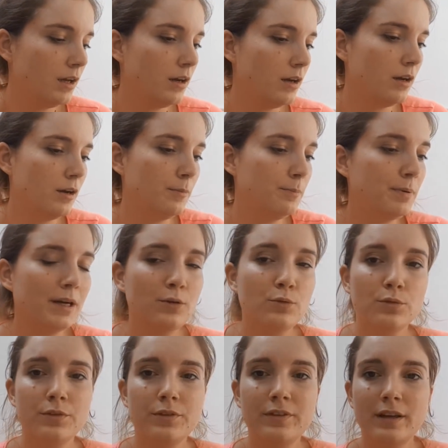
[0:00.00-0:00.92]
Euh, par
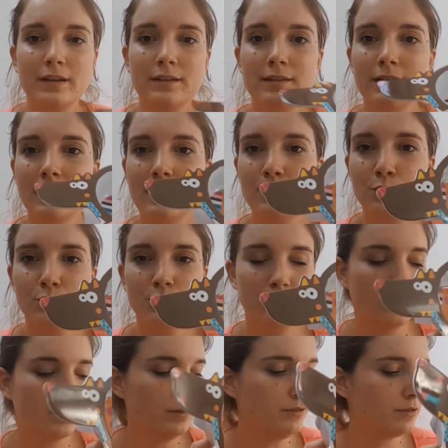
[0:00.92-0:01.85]
contre, ça, très
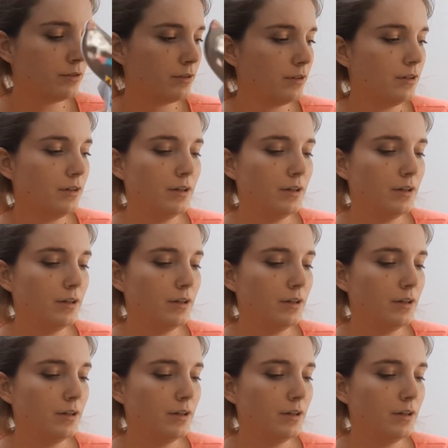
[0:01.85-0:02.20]
contente.